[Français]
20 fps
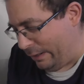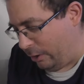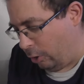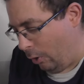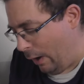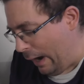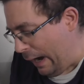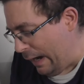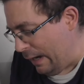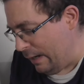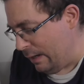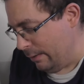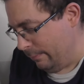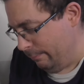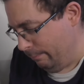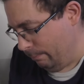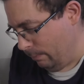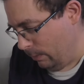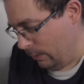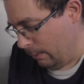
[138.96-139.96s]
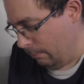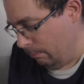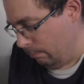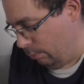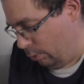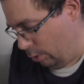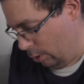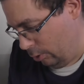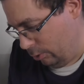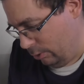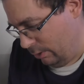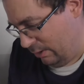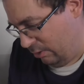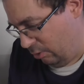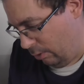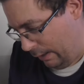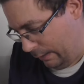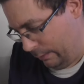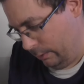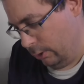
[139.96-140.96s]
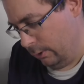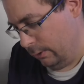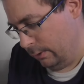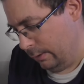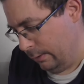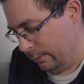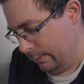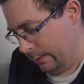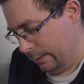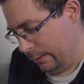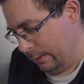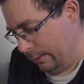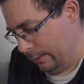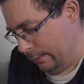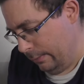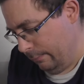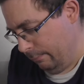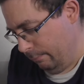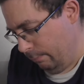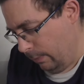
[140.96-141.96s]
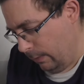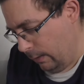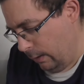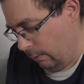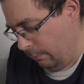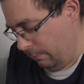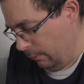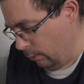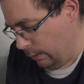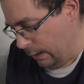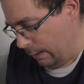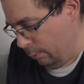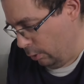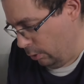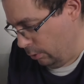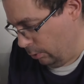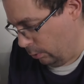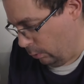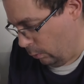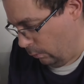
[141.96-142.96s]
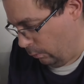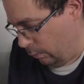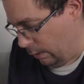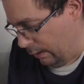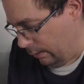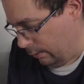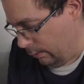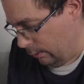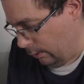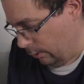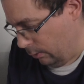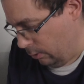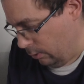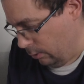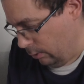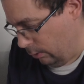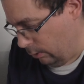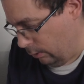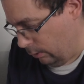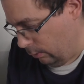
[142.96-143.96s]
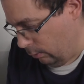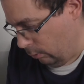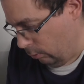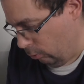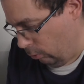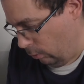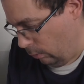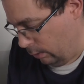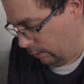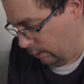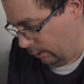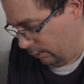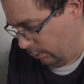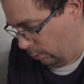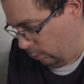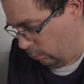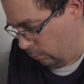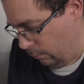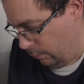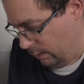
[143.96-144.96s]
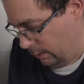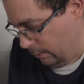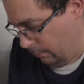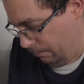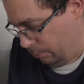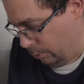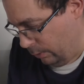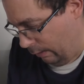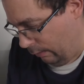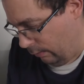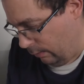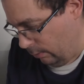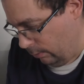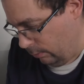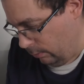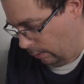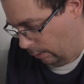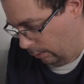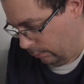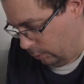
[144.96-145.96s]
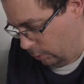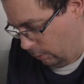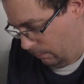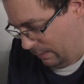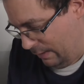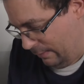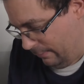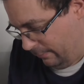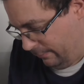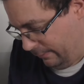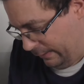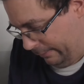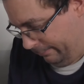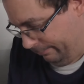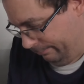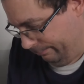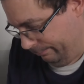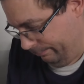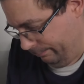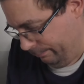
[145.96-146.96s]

Cry Blood Dragon il fait également une autre voix dans, une autre jeu, dans un autre jeu vidéo plus récent en 2020.